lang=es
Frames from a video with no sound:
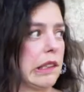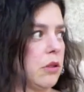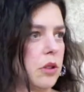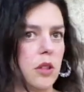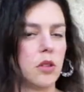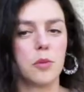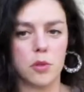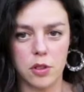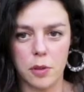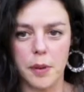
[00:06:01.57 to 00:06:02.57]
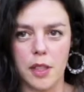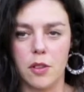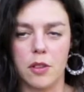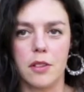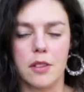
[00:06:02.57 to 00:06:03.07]
lo siento mucho,
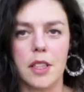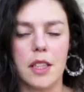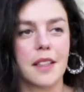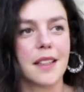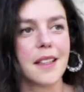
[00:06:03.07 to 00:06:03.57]
pero sí.